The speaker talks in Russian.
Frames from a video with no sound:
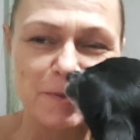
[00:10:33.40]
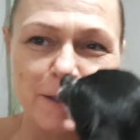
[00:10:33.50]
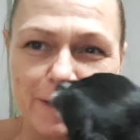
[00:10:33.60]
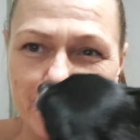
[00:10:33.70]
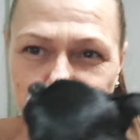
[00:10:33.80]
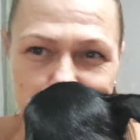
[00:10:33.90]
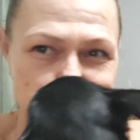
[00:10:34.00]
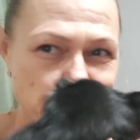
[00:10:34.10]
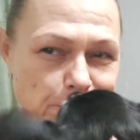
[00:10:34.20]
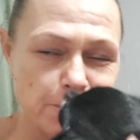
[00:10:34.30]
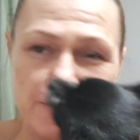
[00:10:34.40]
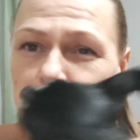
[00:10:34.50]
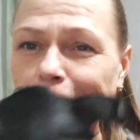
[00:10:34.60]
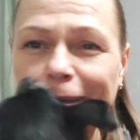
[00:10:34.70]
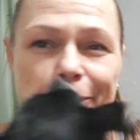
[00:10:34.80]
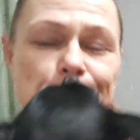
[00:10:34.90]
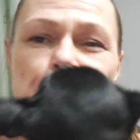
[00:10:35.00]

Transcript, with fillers: Не терпится собаки.